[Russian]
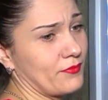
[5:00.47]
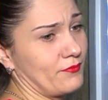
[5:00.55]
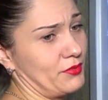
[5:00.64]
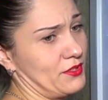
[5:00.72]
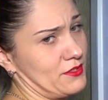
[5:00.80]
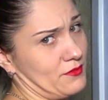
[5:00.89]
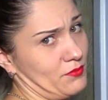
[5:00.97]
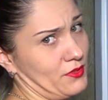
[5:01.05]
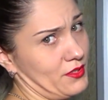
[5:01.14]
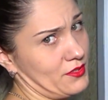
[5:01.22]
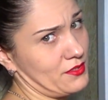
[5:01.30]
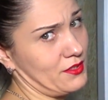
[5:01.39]
В принципе,
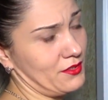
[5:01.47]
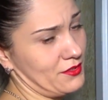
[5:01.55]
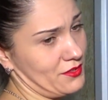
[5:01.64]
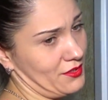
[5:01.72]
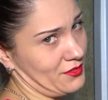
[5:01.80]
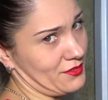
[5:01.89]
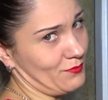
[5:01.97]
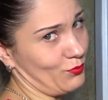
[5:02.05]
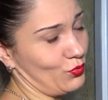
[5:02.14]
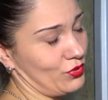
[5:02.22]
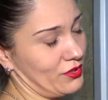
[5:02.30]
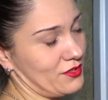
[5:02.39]
если интересен
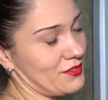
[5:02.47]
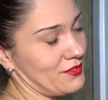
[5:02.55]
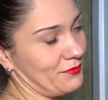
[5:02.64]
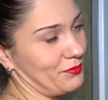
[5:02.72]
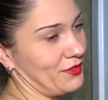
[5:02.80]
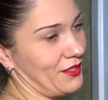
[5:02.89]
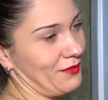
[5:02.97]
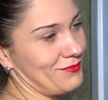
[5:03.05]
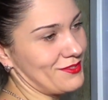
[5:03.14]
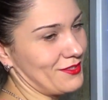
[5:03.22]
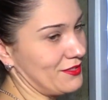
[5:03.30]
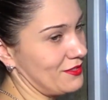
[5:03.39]
будет рецепт, я
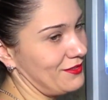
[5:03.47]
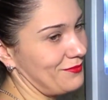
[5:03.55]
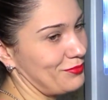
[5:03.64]
обязательно